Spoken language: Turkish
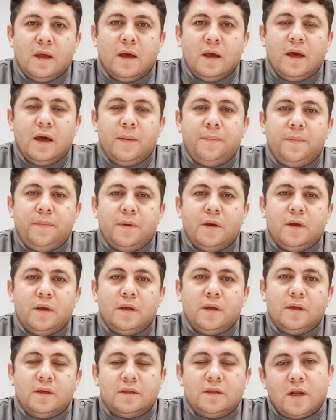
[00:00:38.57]
hep
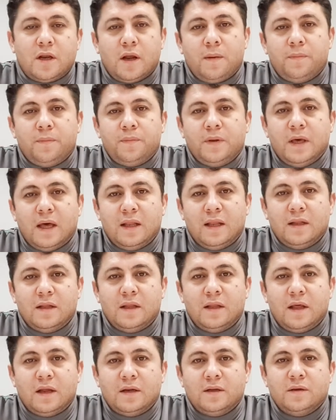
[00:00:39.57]
e, Trump
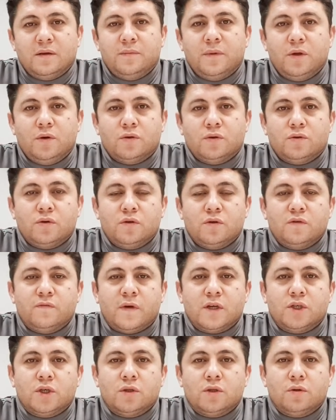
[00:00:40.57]
yanlıları biliyorsunuz
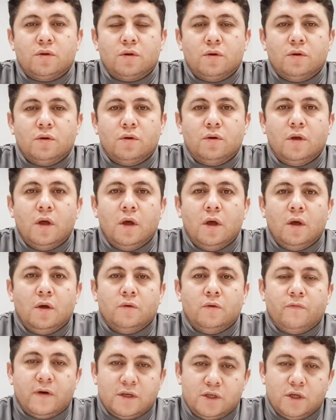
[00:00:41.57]
Washington'u
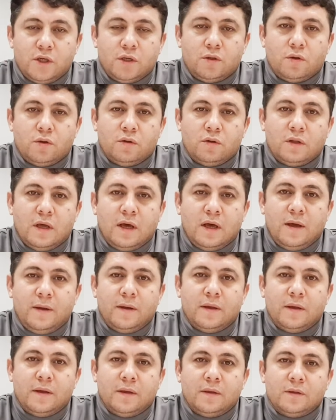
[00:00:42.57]
Washington'da
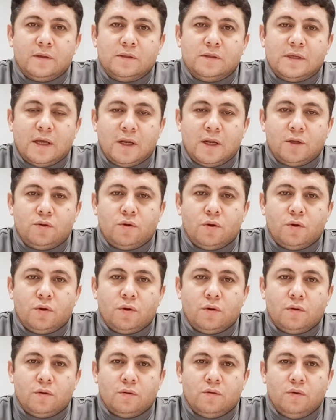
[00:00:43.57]
e,
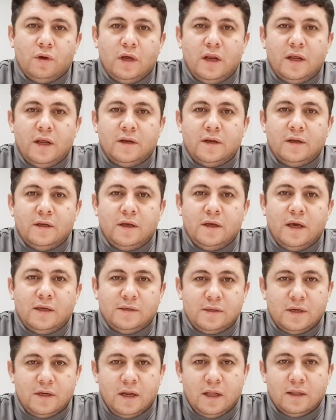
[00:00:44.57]
senato üyelerini
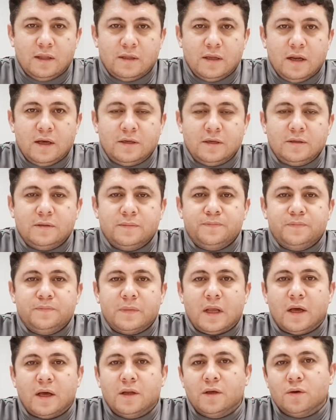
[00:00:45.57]
esir aldılar.
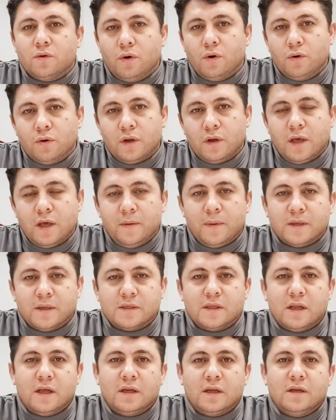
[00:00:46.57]
Hani kongreyi
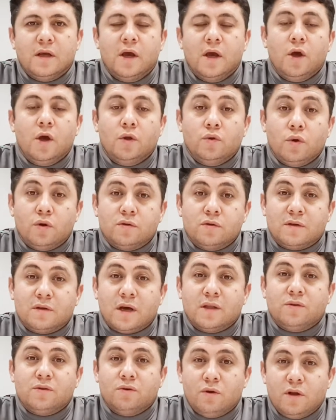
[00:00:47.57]
bastılar. 4
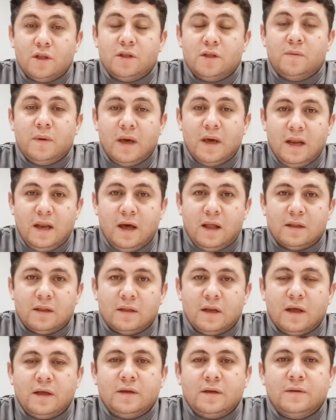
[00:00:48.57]
saat yönetimi ele
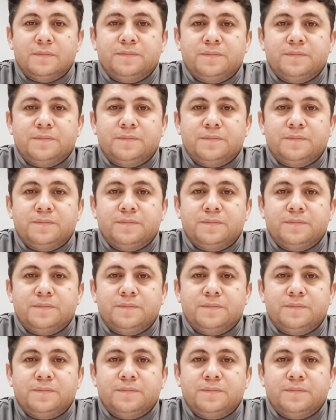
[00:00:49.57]
aldılar.